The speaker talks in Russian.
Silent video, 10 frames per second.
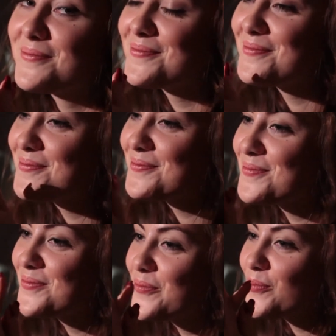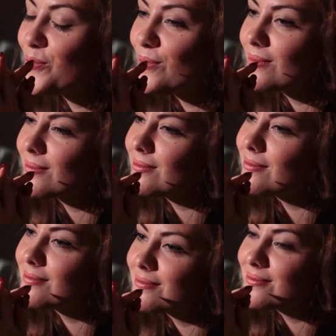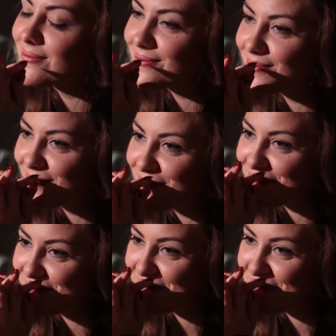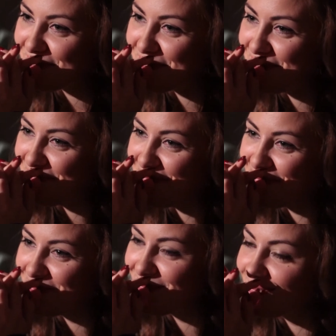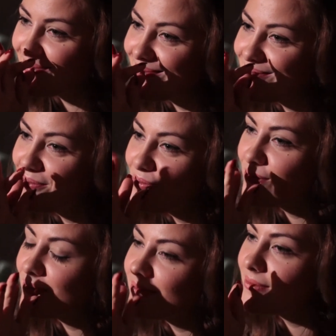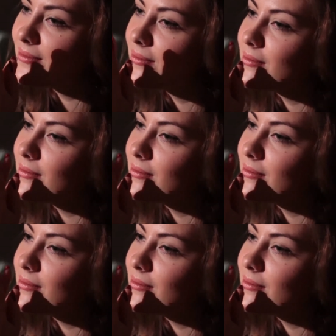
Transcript: 15%, от 12 до 19. Вот и считайте.